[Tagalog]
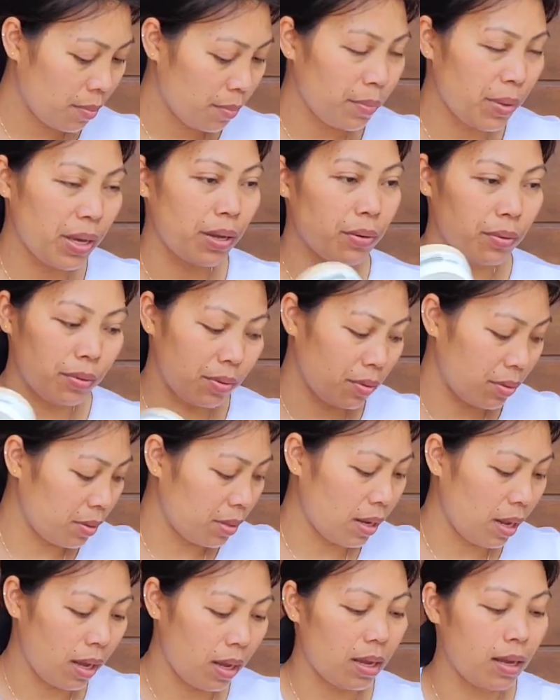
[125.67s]
pero
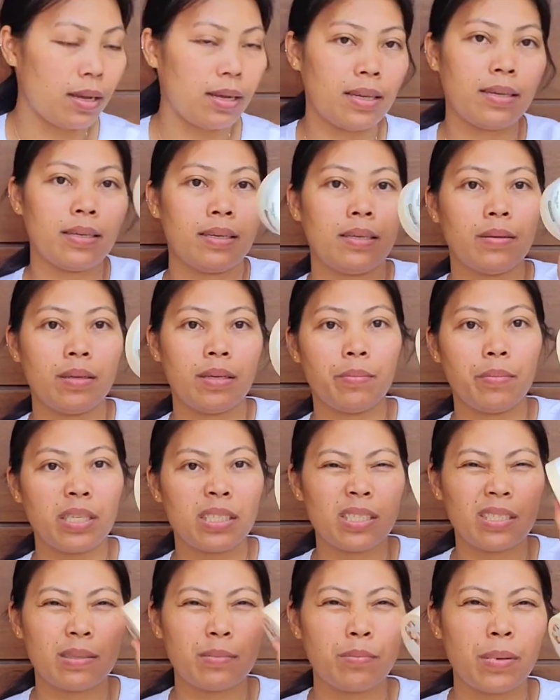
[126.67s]
uh,
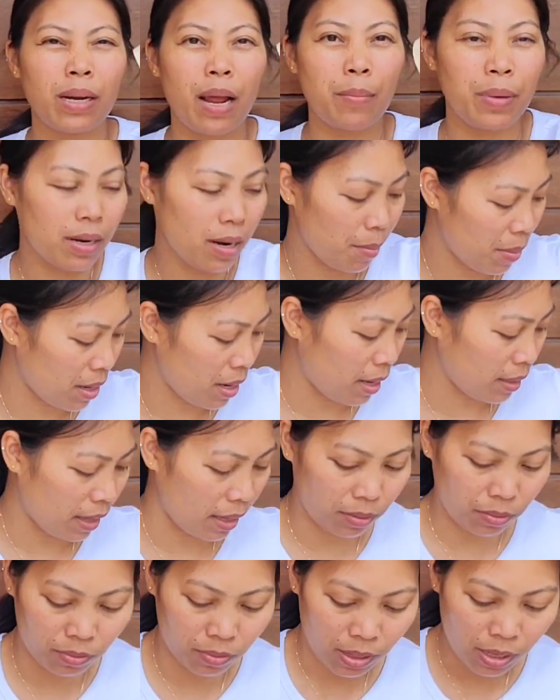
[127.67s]
mas maraming laman ata
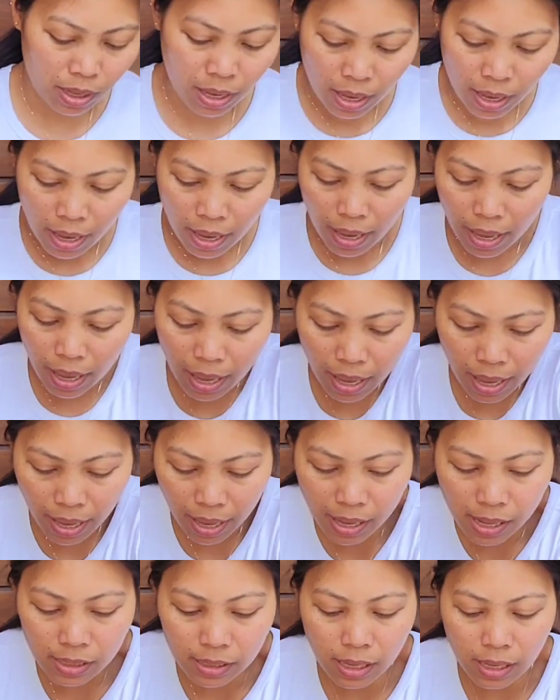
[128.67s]
to.
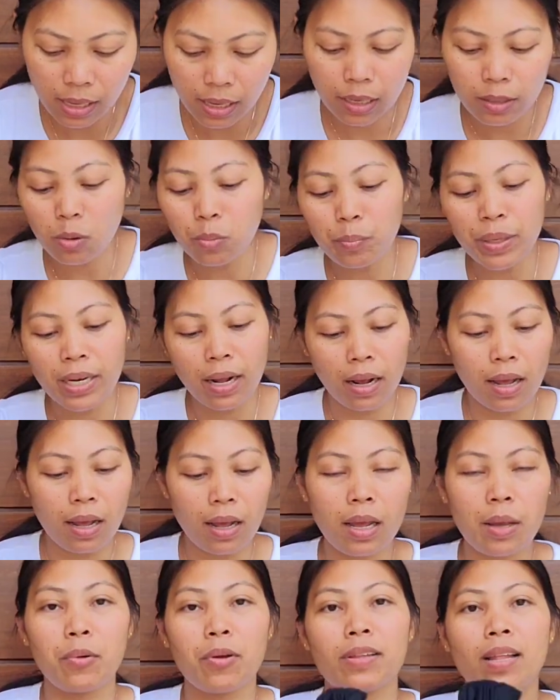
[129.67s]
And itong
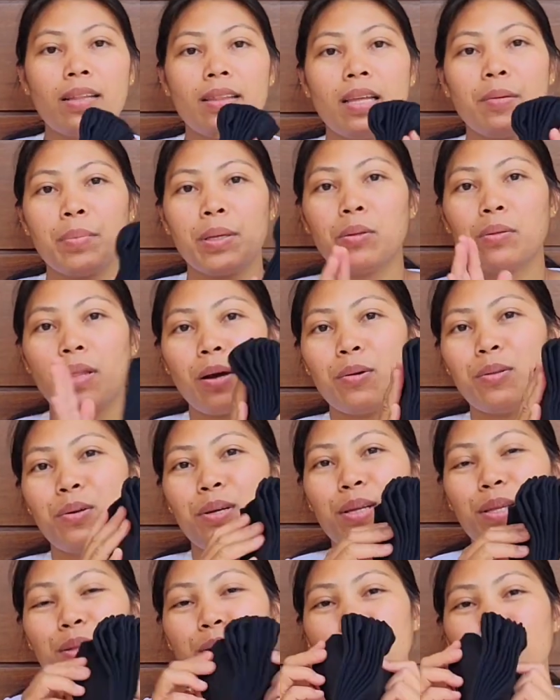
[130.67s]
pinaka-importanting pinunta ko do
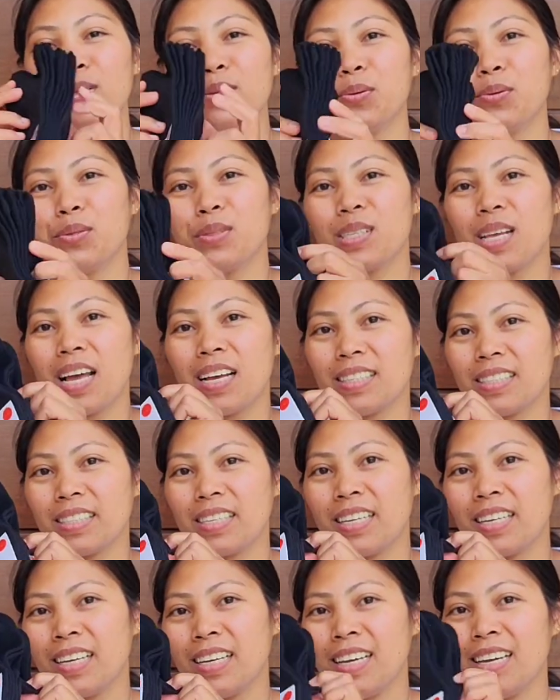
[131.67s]
doon yung socks.
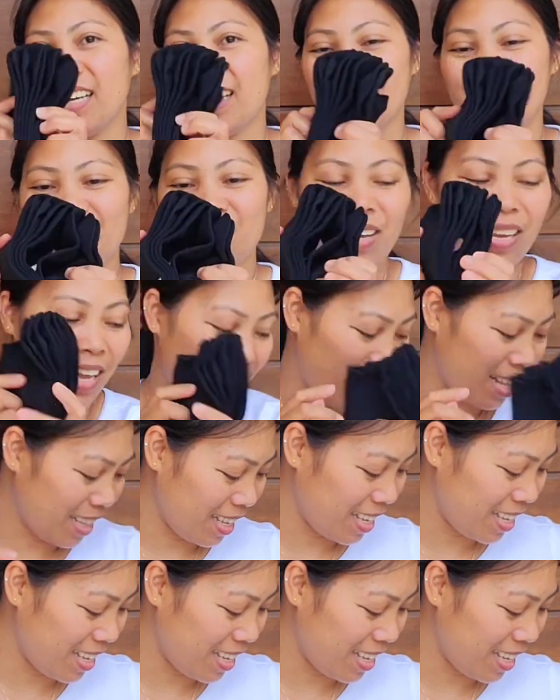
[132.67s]
So ayan,